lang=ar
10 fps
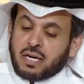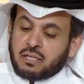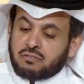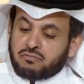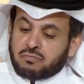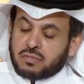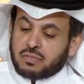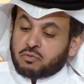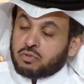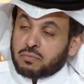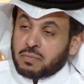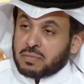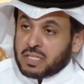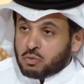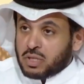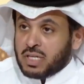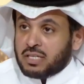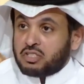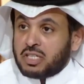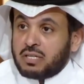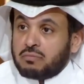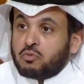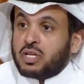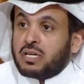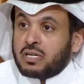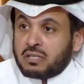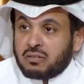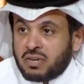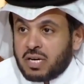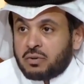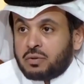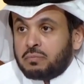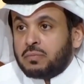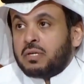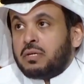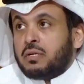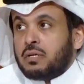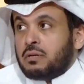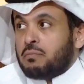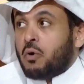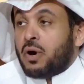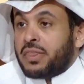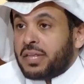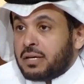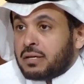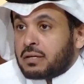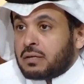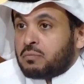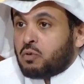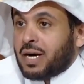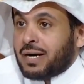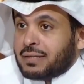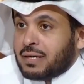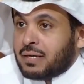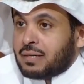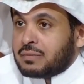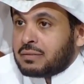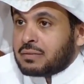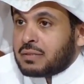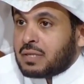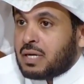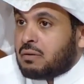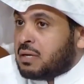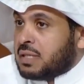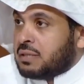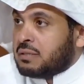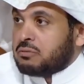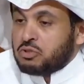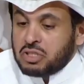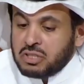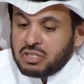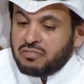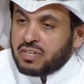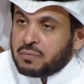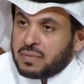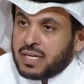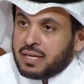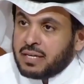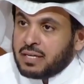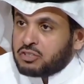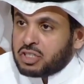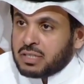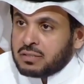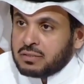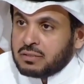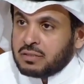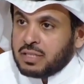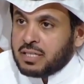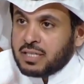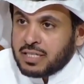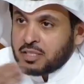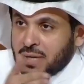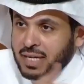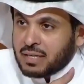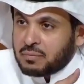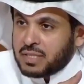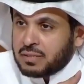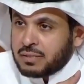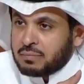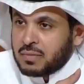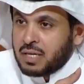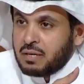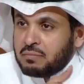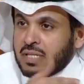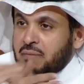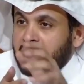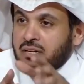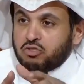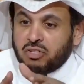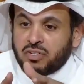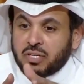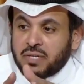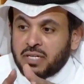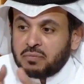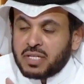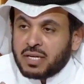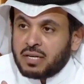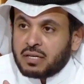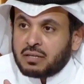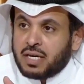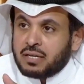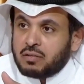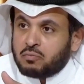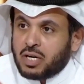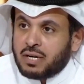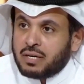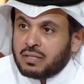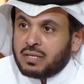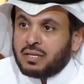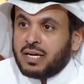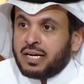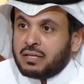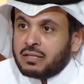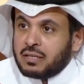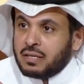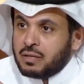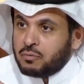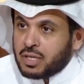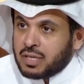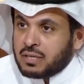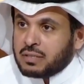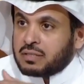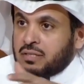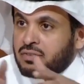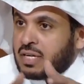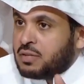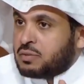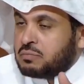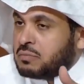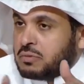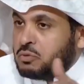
الحين المملكه توقع على اشياء مذكرات تفاهم مواثيق معاهدات قوانين ايش ايش الفرق بين هذه الاشياء نسمع اكثر من اسم بس انا ما اعرف ايش الفرق بين الميثاق عن المعاهده عن مذكره التفاهم